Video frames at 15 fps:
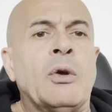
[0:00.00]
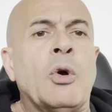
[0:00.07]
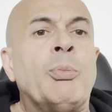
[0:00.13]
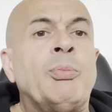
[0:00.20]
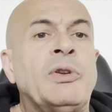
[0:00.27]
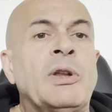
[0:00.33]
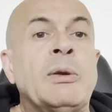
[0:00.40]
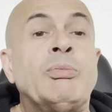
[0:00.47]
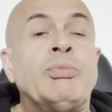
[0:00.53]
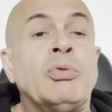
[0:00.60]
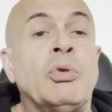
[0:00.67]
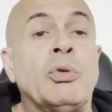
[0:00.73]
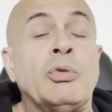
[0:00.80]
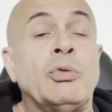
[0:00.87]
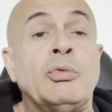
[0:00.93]
opté
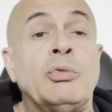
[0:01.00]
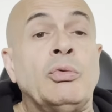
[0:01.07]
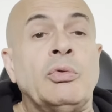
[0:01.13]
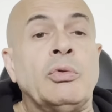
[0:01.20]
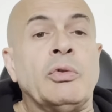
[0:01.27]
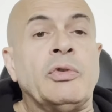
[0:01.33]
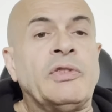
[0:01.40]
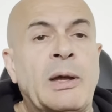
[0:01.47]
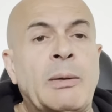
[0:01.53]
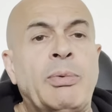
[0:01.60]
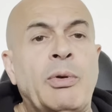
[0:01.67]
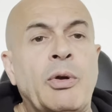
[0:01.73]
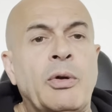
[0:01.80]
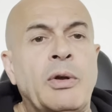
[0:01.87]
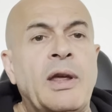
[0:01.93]
pour une
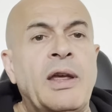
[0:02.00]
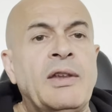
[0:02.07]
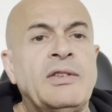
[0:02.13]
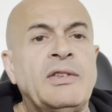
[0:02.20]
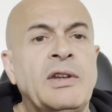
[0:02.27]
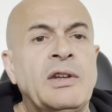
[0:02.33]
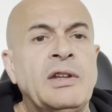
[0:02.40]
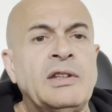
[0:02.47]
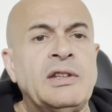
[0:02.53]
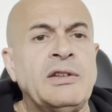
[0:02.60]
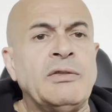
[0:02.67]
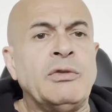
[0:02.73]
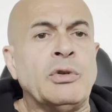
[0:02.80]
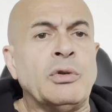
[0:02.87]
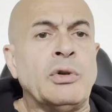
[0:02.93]
simple SCI
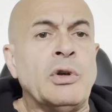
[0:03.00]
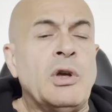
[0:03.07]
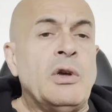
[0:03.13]
qui ne